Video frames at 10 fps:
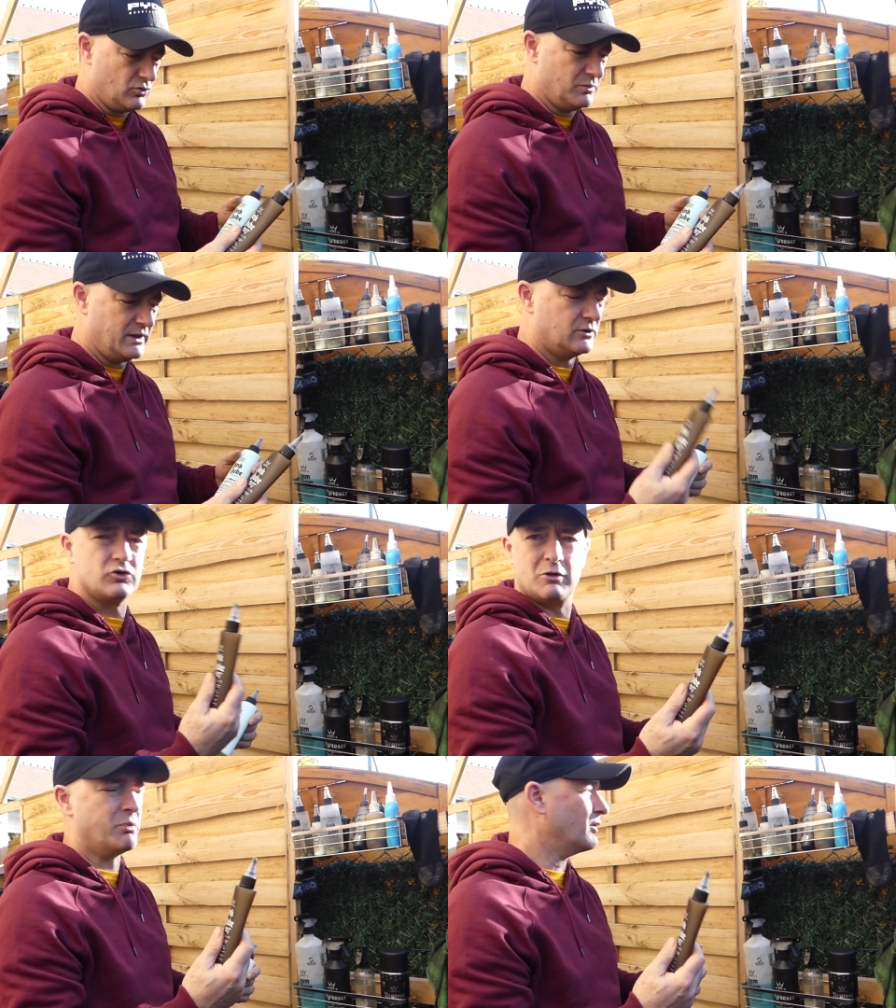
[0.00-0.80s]
humide
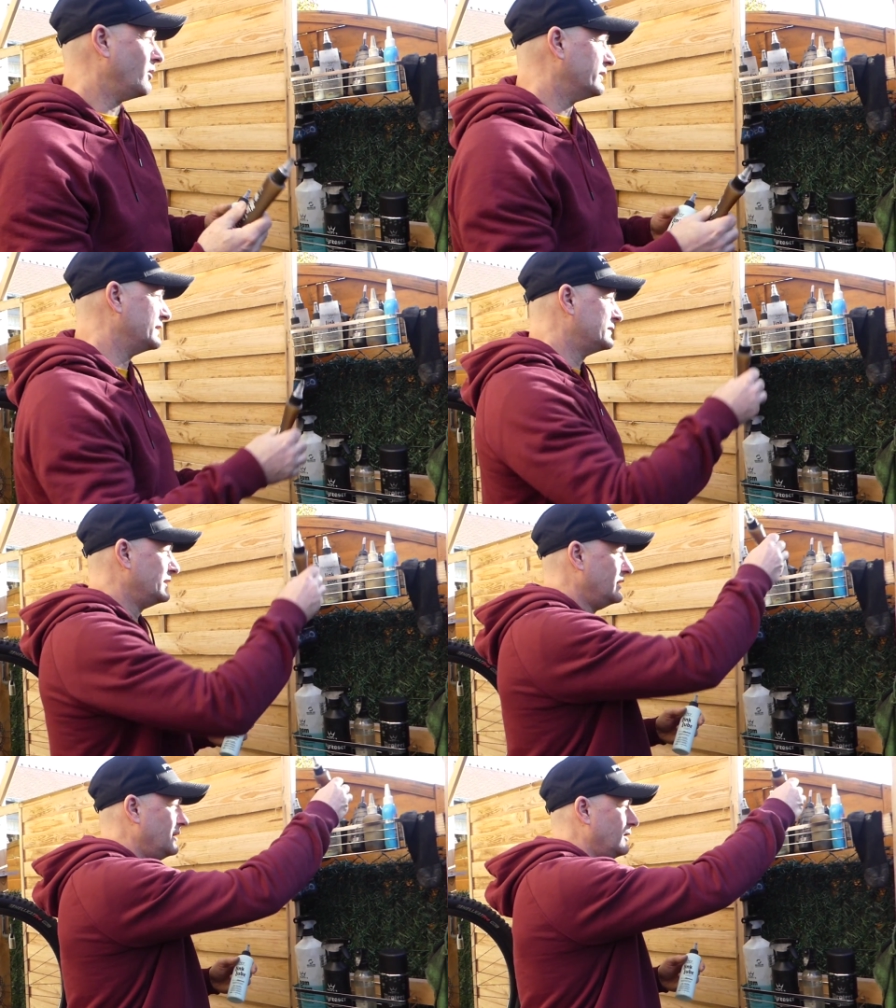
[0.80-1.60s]
que j'ai pas encore
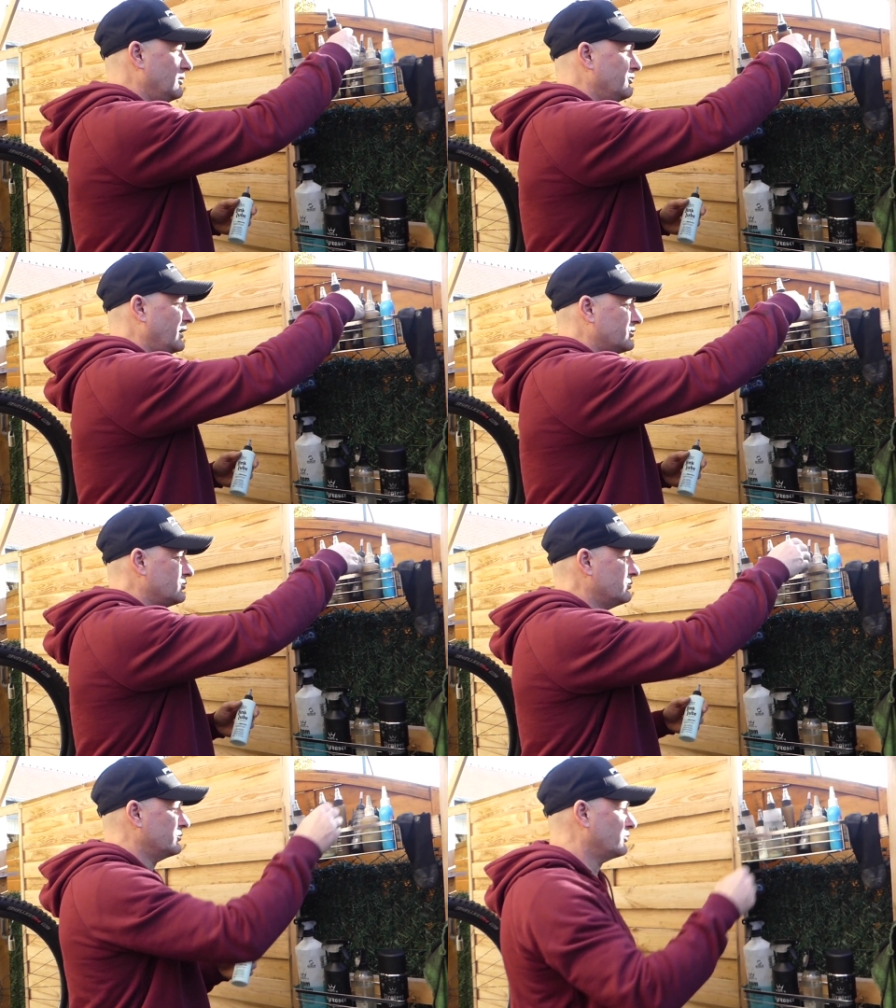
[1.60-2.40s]
testé et une
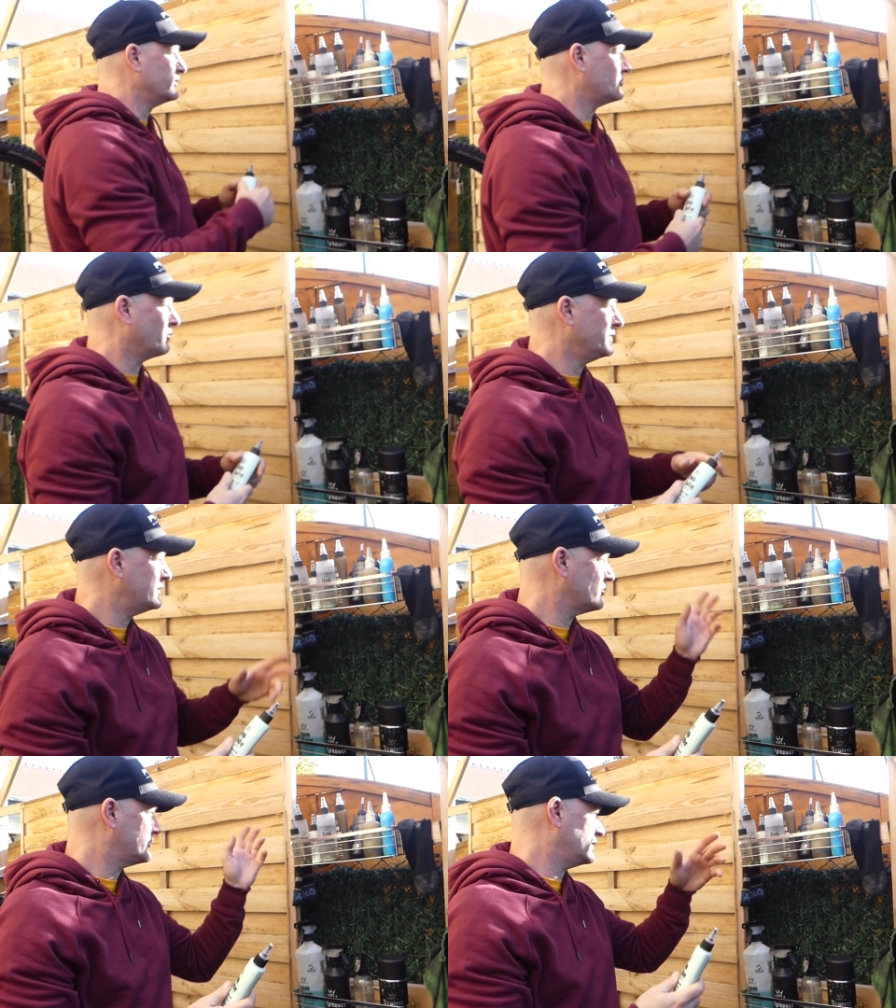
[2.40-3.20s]
version une condition
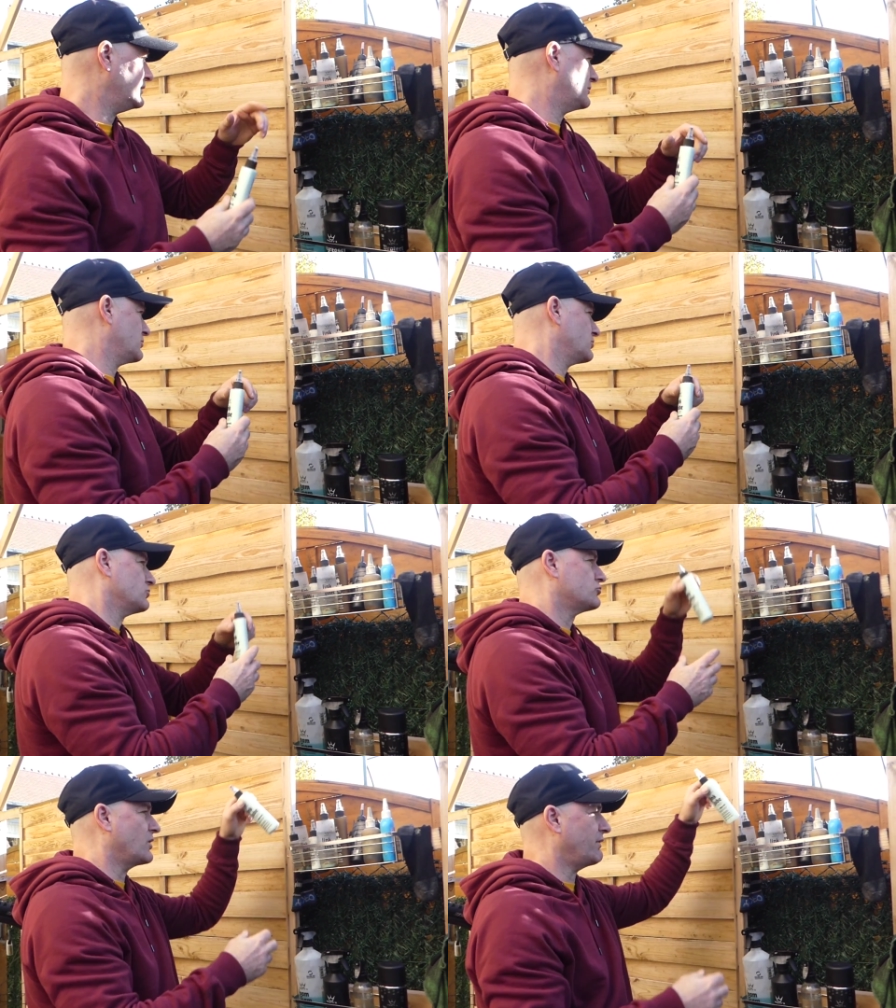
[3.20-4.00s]
mixte aussi
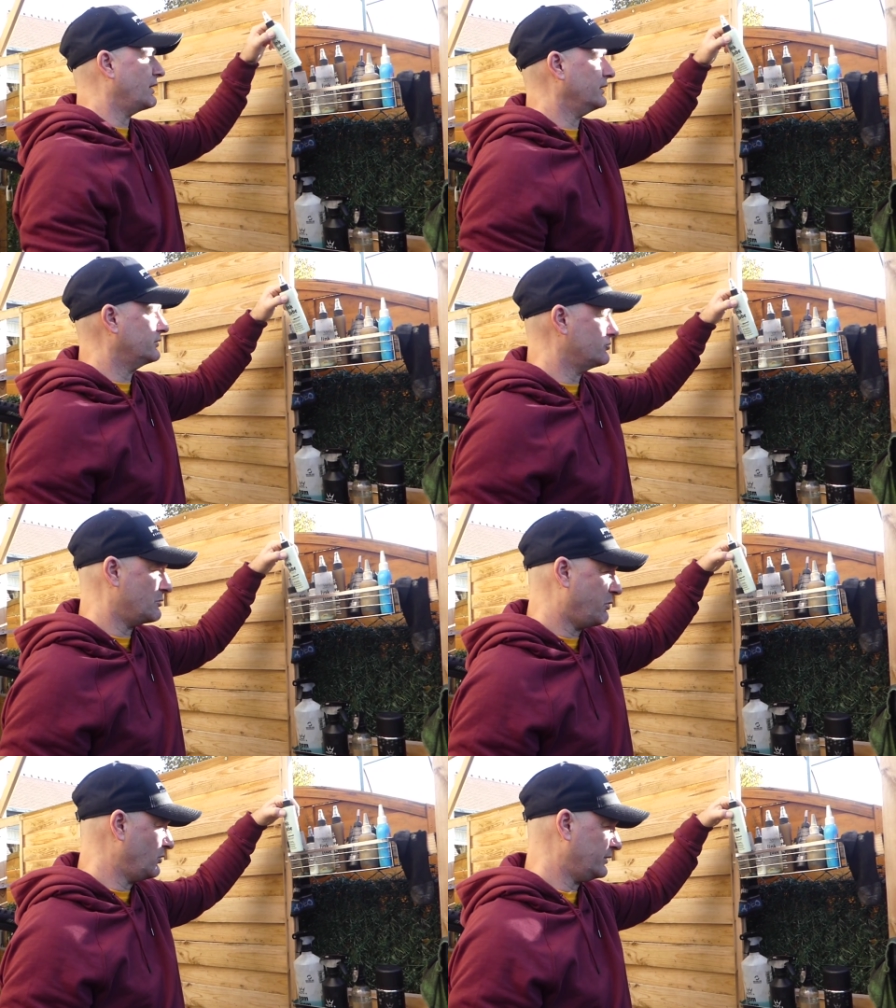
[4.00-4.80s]
que je dois avoir là que
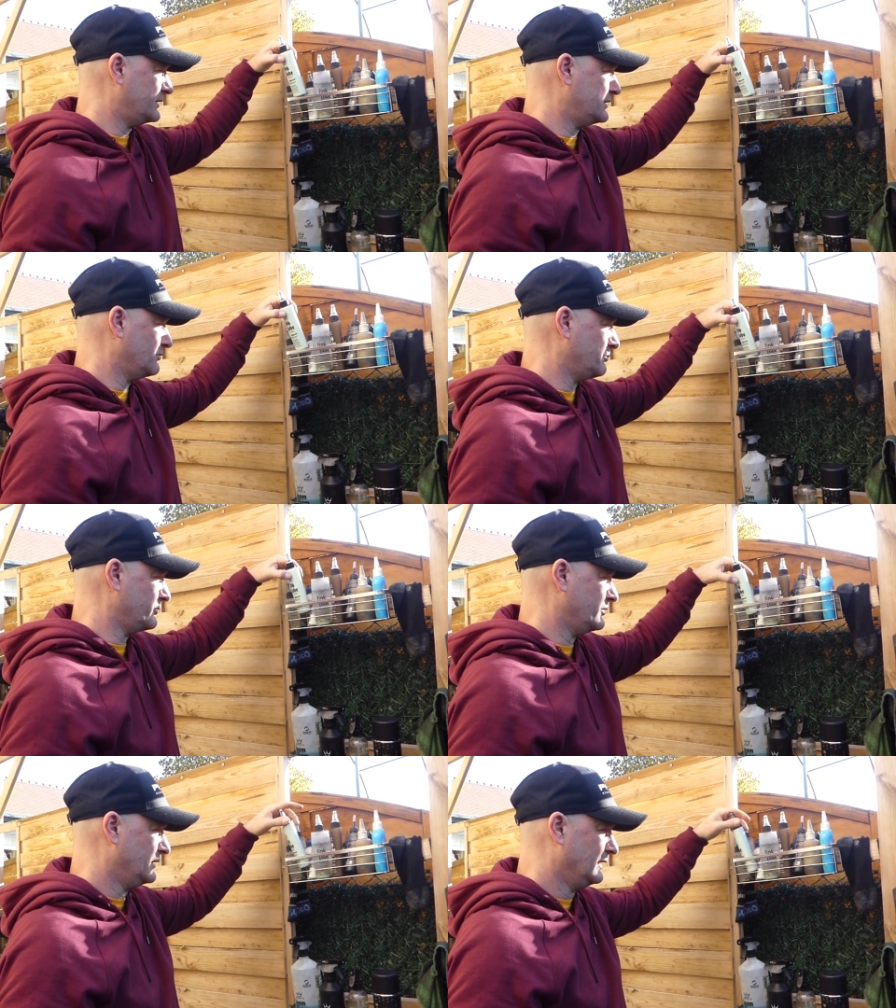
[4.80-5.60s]
j'ai pas encore testé non
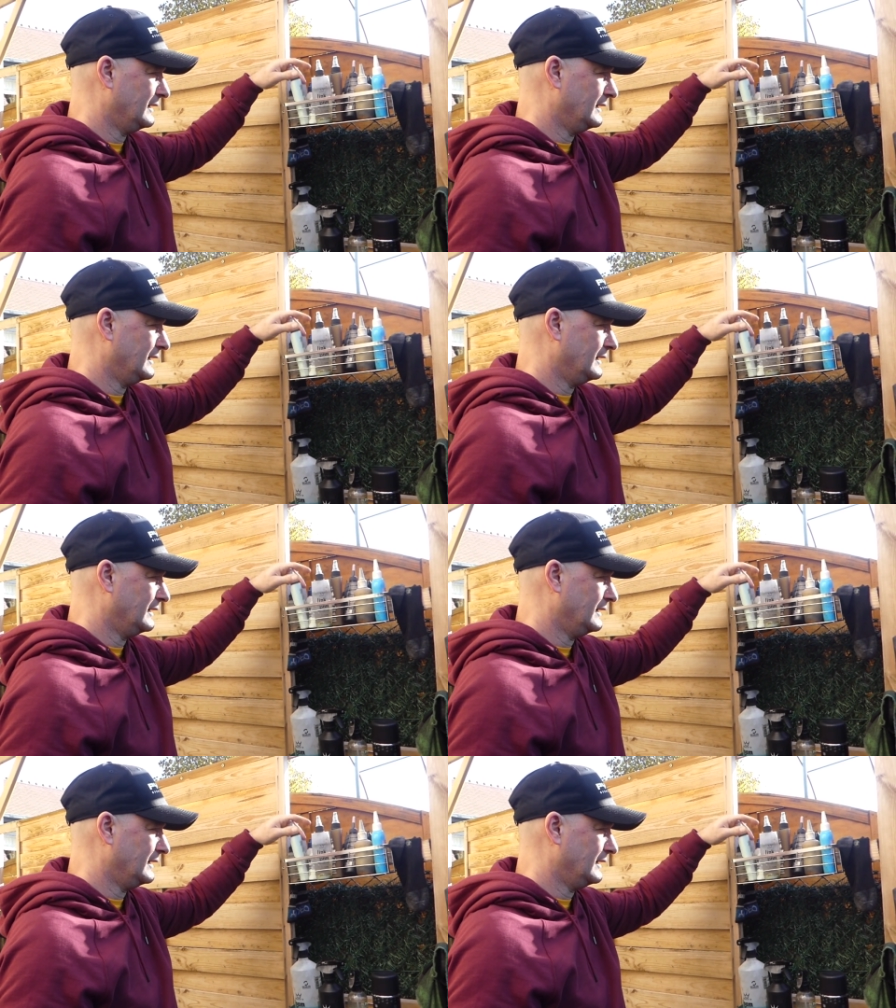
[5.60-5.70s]
plus.